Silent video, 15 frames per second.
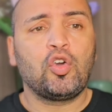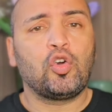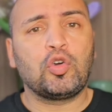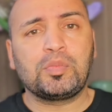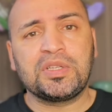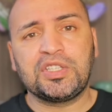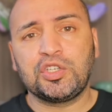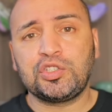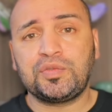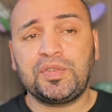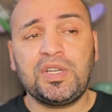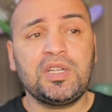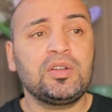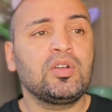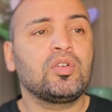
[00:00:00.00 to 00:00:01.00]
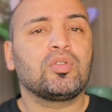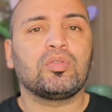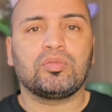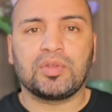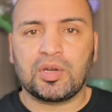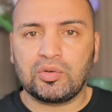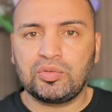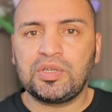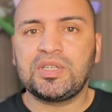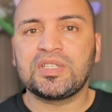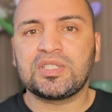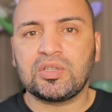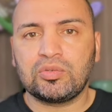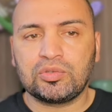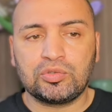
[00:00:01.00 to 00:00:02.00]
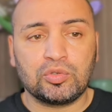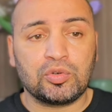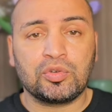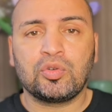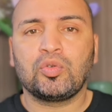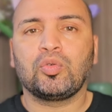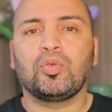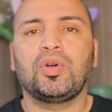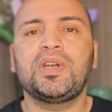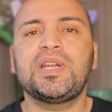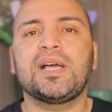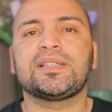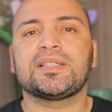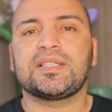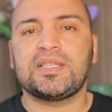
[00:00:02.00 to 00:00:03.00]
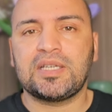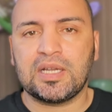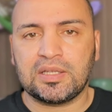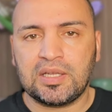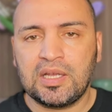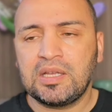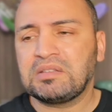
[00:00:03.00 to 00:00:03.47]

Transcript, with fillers: وما نديروش فين وضروري نستوردوهم وهن اساسيات